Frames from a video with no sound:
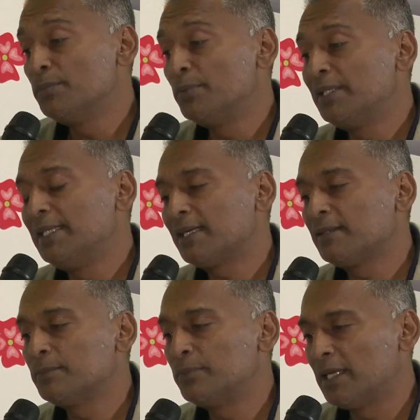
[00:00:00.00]
pour,
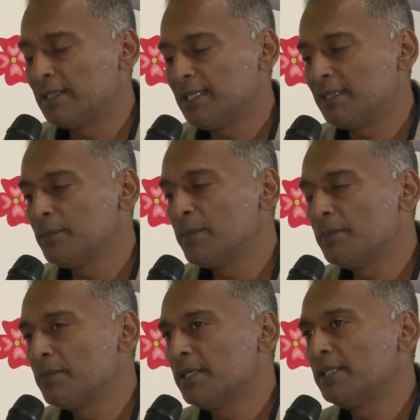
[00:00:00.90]
pour la liane
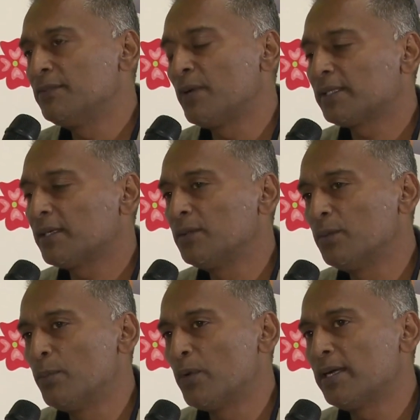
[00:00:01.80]
même, il faut attendre
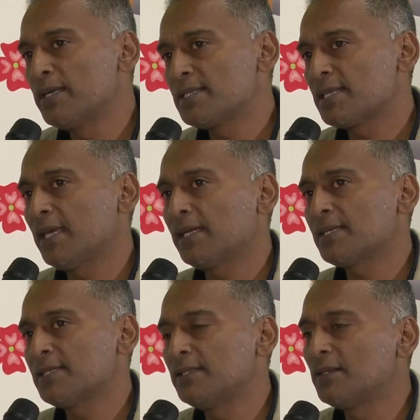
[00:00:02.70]
au moins 5
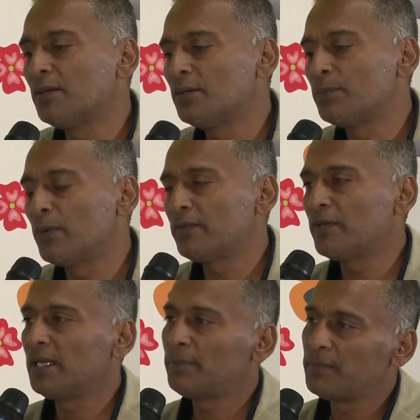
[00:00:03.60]
à 7 ans pour
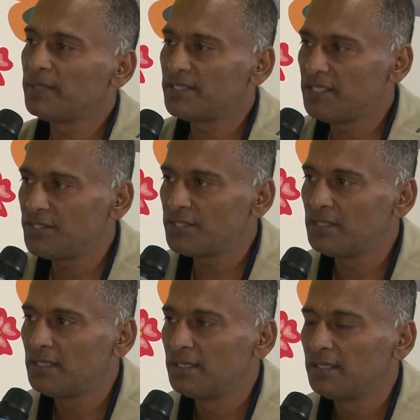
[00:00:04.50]
avoir la première tige.
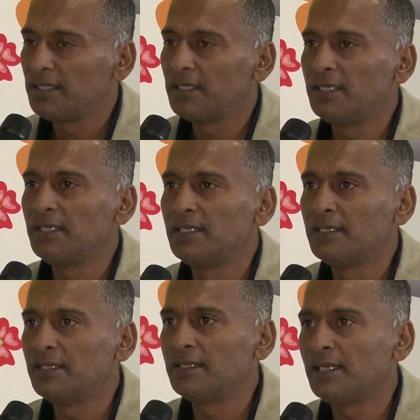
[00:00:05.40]

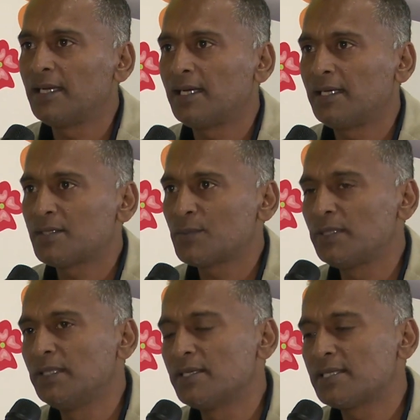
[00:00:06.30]
Et là, à la
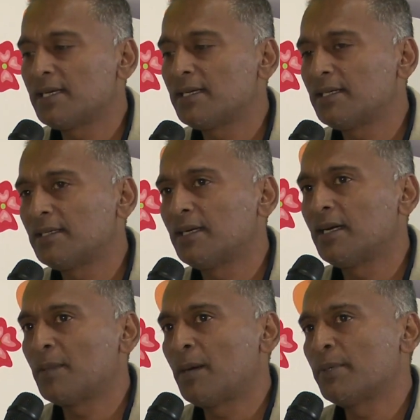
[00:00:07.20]
suite de ça,
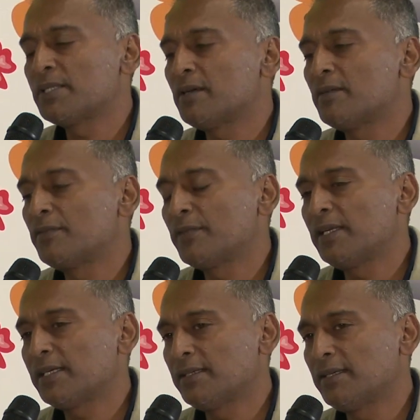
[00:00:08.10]
après avoir fait
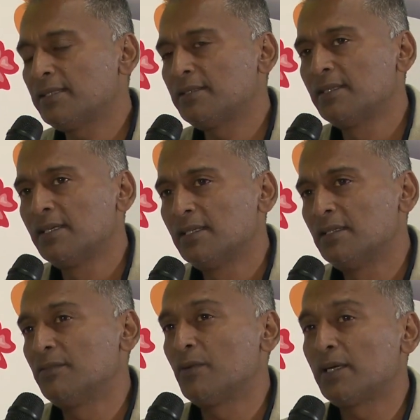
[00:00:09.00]
la cueillette,
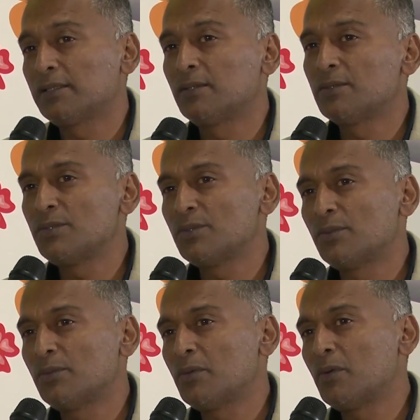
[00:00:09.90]
il faut attendre,
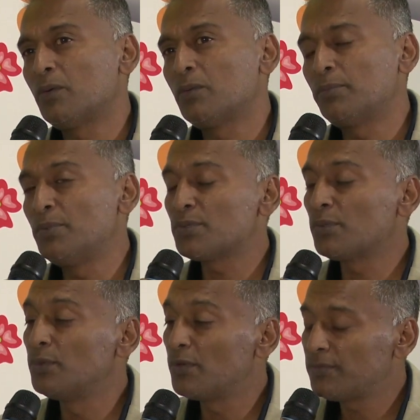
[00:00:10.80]
disons, plus
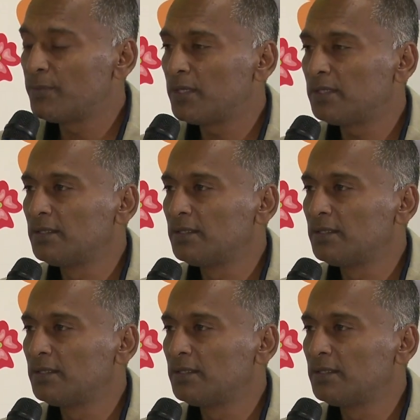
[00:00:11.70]
que 9 mois